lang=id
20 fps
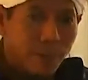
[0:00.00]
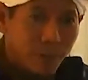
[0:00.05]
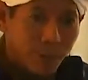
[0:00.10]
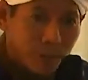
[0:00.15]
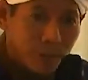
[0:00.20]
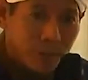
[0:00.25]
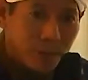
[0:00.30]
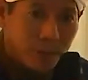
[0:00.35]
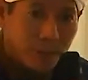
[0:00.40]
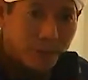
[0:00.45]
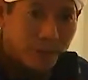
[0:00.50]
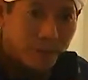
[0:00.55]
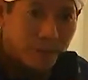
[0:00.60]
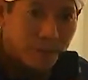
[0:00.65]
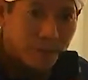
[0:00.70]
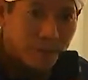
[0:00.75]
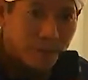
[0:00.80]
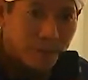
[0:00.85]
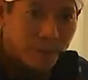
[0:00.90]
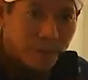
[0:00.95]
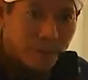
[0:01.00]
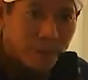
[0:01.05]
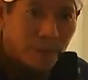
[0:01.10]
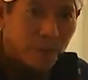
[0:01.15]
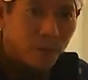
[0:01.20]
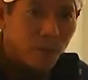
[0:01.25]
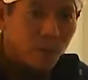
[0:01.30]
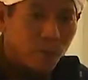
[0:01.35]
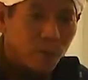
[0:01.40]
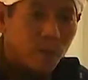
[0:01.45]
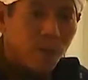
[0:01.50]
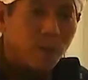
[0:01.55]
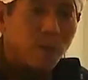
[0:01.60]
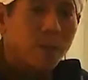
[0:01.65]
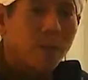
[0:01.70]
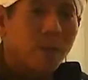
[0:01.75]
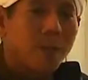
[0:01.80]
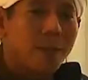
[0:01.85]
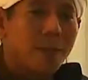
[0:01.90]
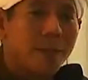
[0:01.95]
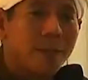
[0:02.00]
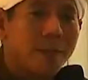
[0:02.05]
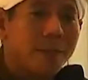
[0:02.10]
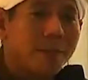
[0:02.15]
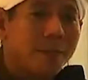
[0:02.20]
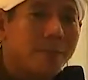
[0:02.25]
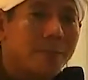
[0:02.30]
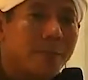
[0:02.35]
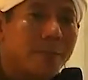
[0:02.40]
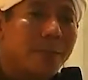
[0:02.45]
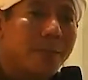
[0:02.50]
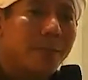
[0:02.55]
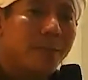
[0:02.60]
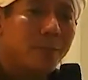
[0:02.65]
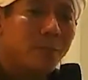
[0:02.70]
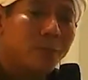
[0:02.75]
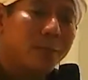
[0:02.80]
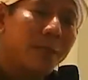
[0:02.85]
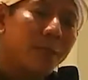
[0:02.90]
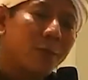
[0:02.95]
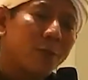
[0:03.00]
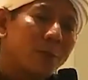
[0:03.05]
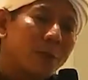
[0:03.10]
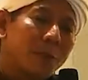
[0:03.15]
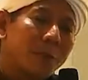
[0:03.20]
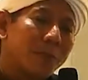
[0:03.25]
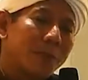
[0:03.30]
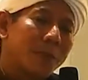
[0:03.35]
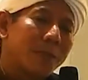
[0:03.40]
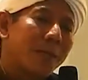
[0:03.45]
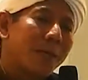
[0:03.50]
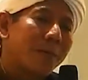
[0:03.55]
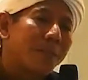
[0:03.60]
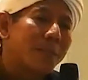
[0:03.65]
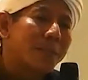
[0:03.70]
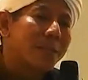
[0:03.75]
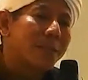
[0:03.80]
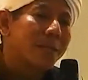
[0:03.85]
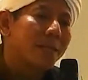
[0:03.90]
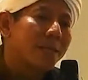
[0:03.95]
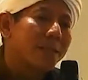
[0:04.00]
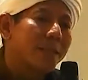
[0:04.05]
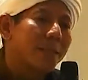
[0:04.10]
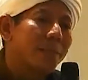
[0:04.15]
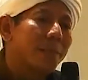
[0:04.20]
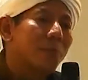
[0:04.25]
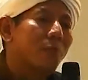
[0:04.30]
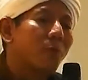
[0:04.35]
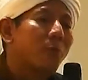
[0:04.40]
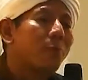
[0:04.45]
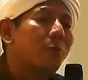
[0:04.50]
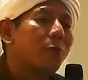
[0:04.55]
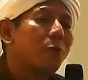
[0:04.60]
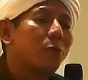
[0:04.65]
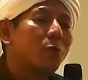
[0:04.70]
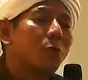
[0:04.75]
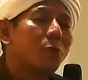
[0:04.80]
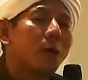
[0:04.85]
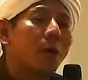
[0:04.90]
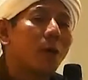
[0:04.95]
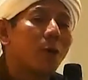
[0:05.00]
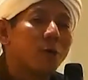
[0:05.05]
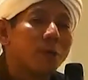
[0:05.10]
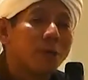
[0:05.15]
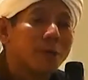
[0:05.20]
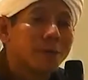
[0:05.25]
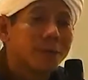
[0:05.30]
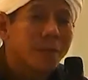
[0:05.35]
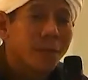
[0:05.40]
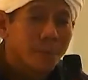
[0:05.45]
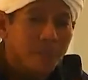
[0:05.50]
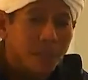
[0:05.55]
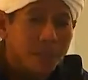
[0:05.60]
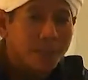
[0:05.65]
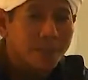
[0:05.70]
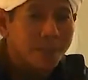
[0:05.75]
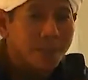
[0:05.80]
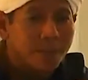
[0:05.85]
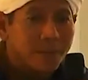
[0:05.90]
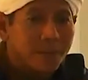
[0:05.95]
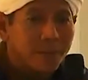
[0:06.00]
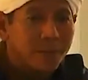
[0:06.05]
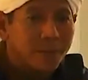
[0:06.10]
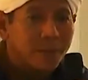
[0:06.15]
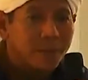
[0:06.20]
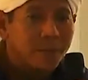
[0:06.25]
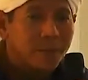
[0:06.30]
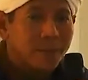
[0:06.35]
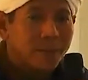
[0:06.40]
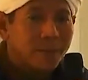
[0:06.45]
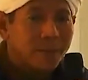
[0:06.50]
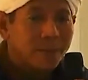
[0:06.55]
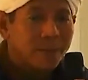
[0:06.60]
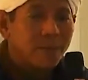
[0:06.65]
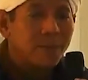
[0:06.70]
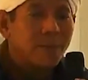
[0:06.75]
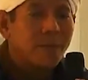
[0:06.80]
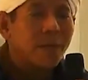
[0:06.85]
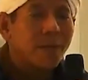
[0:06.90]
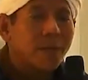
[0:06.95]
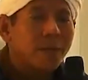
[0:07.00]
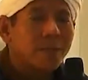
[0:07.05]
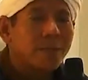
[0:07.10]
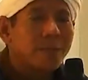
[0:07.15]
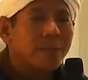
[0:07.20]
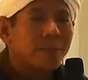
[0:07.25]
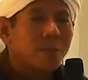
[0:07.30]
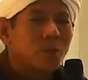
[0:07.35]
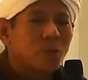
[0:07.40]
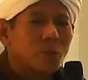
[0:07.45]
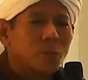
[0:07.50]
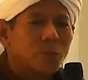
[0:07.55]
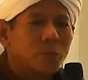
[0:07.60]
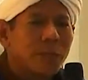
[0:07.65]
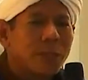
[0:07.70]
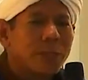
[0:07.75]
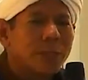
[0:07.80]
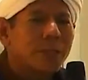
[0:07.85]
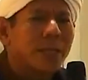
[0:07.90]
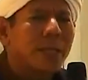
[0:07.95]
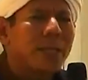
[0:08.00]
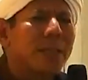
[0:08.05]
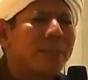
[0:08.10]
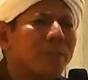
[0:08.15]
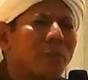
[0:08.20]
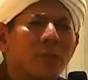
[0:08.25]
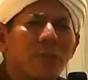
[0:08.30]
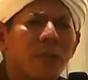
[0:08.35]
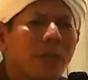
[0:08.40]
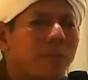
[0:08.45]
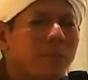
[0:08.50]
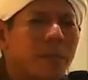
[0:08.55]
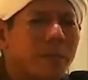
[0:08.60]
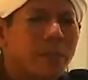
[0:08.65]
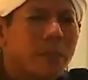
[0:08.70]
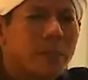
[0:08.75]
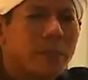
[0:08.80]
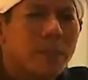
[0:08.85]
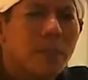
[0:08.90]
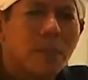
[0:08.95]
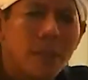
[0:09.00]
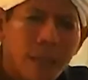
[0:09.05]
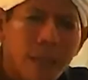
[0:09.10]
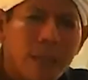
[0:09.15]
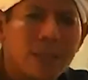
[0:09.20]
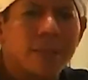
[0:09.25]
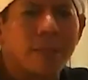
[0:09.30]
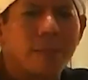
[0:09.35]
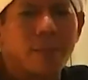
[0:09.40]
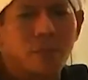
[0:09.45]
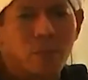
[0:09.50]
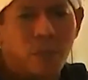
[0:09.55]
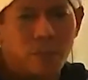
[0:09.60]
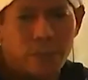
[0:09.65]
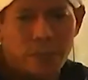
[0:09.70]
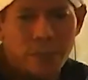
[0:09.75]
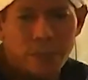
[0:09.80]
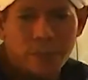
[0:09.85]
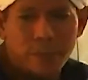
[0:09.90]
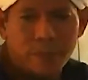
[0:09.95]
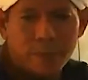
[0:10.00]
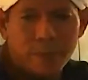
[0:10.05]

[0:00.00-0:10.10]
Rasulullah saya bersumpah wallahil azim, ibu saya itu menemani abah saya selama 27 tahun lamanya. Demi Allah saya bersumpah sekalipun tidak pernah bertengkar sama suaminya.